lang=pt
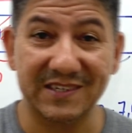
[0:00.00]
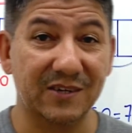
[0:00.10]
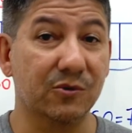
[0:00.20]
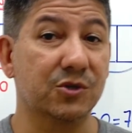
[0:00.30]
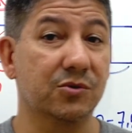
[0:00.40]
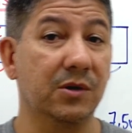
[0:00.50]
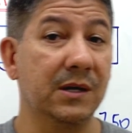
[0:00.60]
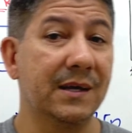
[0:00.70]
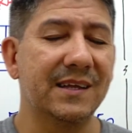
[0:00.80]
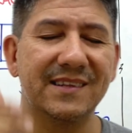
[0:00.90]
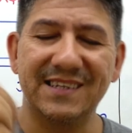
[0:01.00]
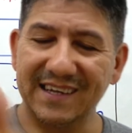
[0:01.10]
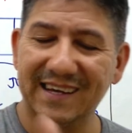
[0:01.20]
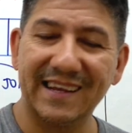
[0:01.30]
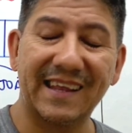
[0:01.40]
você gostou, deixa
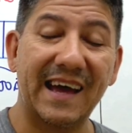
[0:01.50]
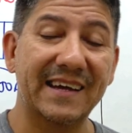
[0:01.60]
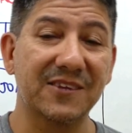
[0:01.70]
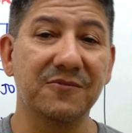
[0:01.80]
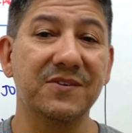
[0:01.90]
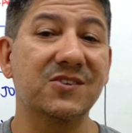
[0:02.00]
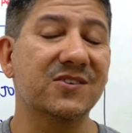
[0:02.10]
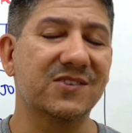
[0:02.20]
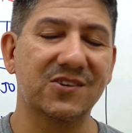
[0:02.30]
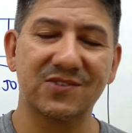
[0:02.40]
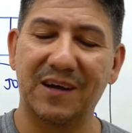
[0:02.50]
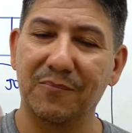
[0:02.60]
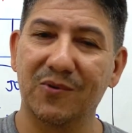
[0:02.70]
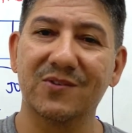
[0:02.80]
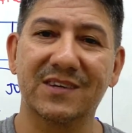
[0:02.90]
aquele like no vídeo que isso ajuda
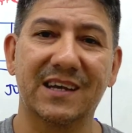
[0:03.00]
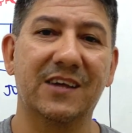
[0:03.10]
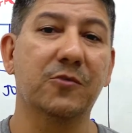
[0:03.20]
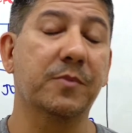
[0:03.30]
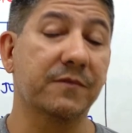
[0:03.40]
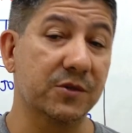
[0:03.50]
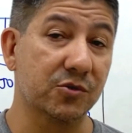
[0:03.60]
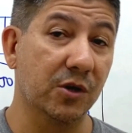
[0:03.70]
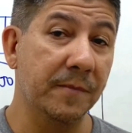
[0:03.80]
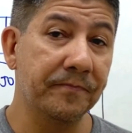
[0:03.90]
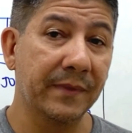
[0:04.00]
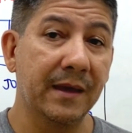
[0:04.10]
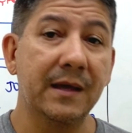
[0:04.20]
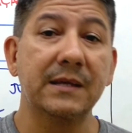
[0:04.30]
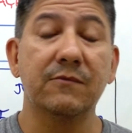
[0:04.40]
muito o canal do professor.
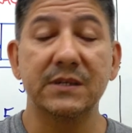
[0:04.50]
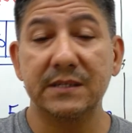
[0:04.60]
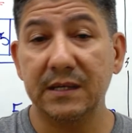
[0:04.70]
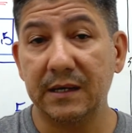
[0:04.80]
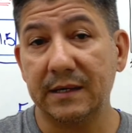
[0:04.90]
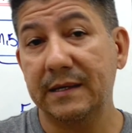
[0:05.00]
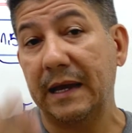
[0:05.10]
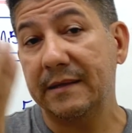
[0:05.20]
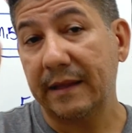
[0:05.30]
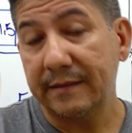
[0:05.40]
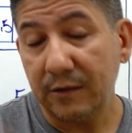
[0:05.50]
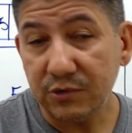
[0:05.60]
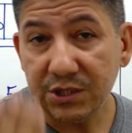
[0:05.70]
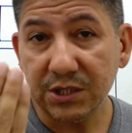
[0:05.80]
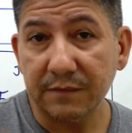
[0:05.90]
Você que ainda não
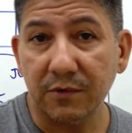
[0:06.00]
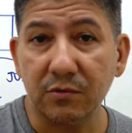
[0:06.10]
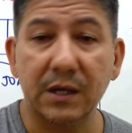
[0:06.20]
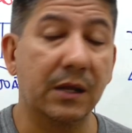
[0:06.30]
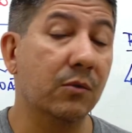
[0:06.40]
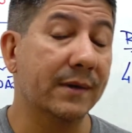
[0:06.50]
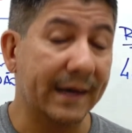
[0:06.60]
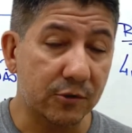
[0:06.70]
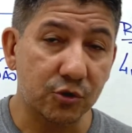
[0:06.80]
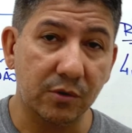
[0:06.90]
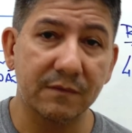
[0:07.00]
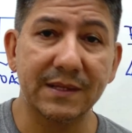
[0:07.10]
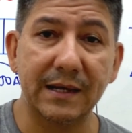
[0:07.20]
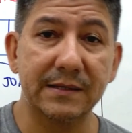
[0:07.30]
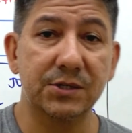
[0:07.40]
se inscreveu no canal, quero te
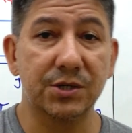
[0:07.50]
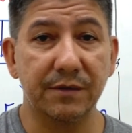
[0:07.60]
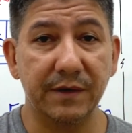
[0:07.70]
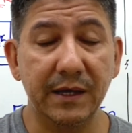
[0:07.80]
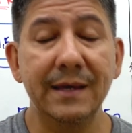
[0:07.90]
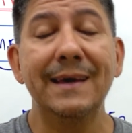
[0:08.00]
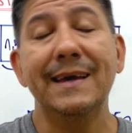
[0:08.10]
convidar a se inscrever.